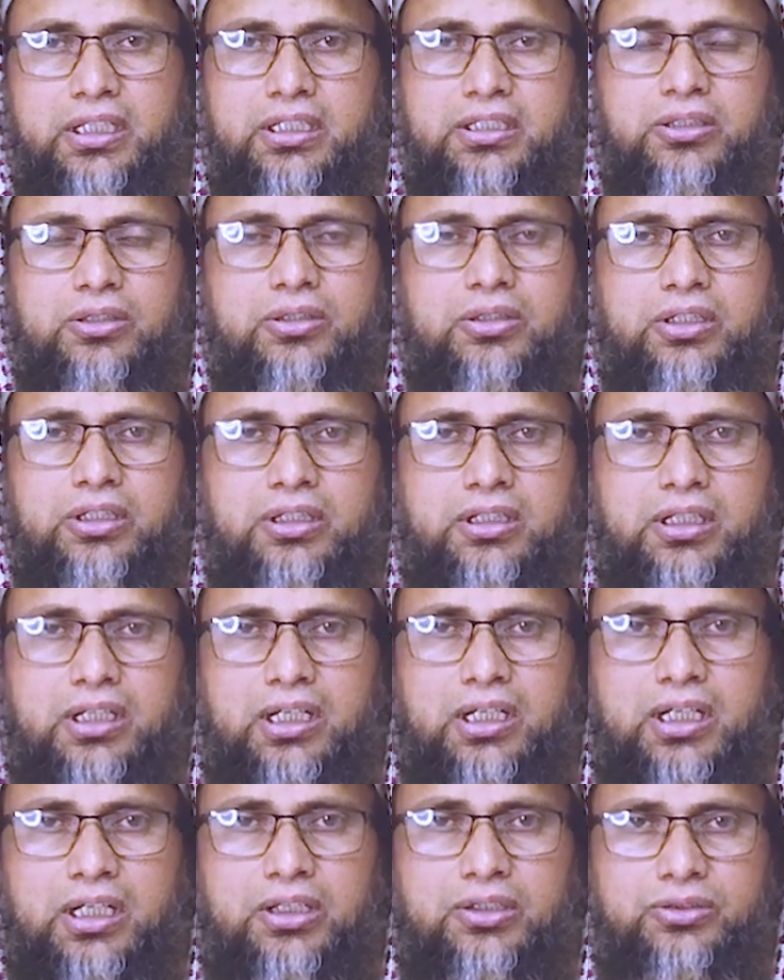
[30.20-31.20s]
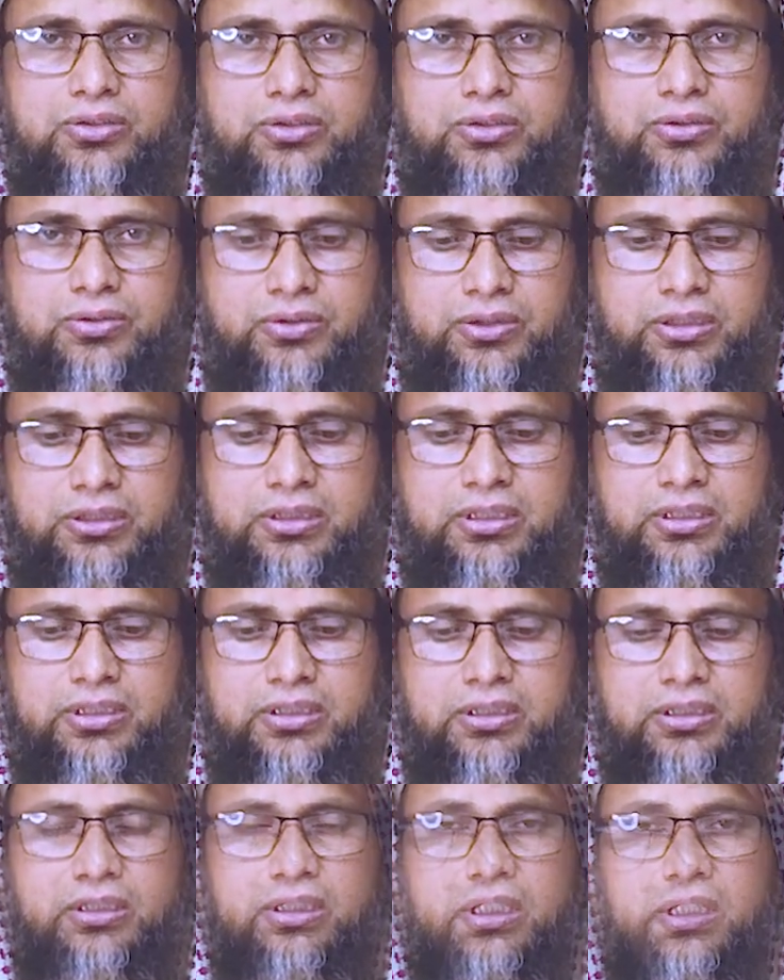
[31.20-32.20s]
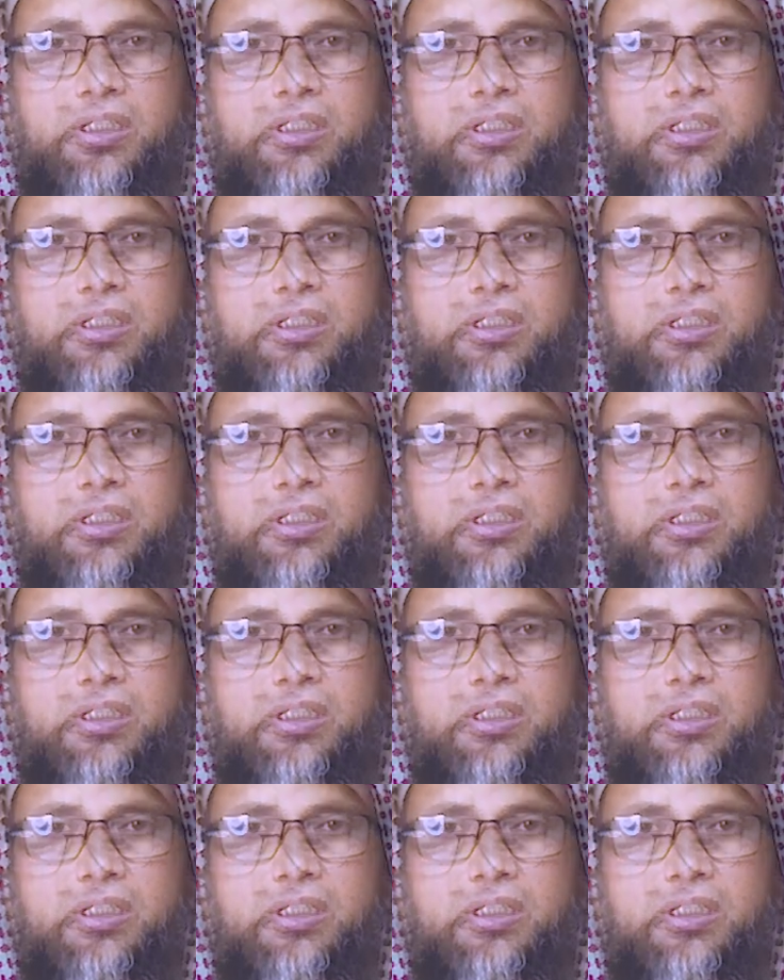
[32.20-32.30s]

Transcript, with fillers: এই ধরনের আয়োজন করে থাকি